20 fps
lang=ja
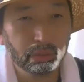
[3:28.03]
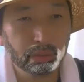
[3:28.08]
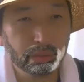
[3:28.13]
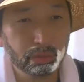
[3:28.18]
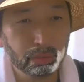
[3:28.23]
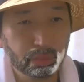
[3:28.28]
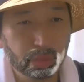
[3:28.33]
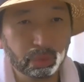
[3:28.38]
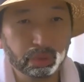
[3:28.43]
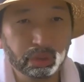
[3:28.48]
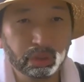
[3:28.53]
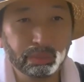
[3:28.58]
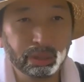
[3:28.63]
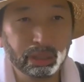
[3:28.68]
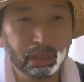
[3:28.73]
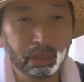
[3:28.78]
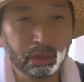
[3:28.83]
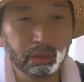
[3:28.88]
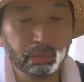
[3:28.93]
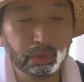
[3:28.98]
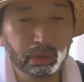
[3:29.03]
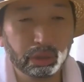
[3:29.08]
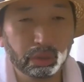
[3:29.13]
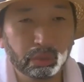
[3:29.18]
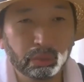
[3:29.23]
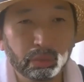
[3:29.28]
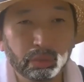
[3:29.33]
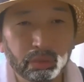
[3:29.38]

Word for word: どうすればいいんだと思ったら、